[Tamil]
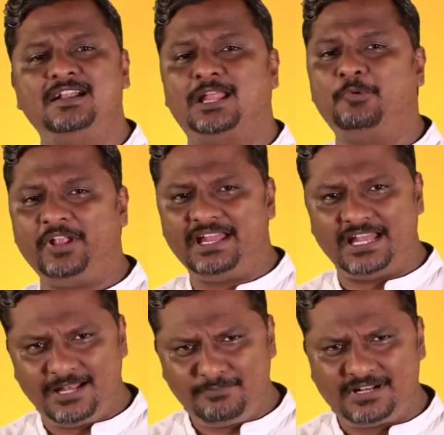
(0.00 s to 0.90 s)
நம்முடைய
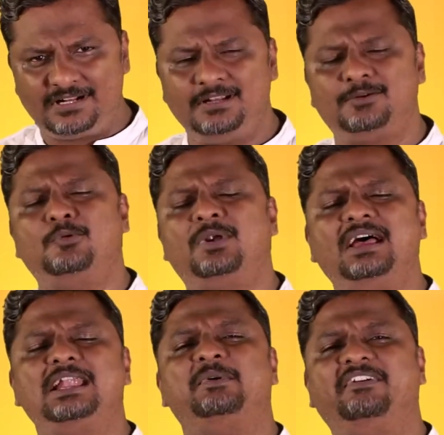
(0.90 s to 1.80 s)
நண்பர்கள் கூட
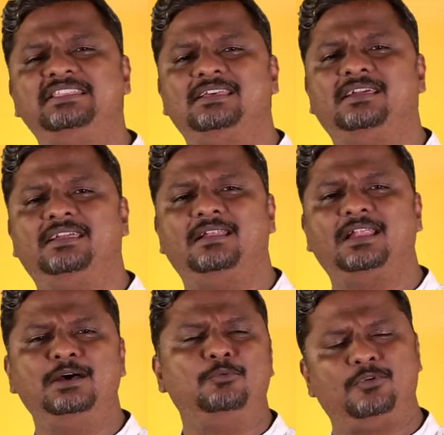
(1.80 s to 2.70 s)
நம்ம வைத்திருக்கின்ற
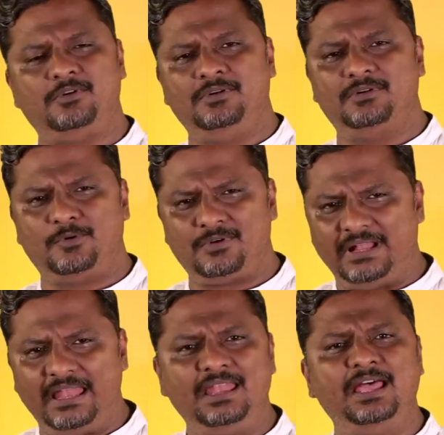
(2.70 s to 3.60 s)
ஒரு ஒரு
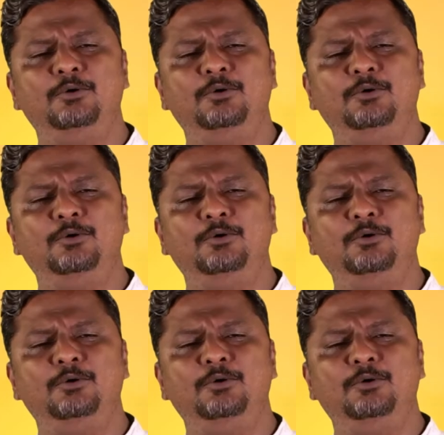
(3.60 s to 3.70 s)
நல்ல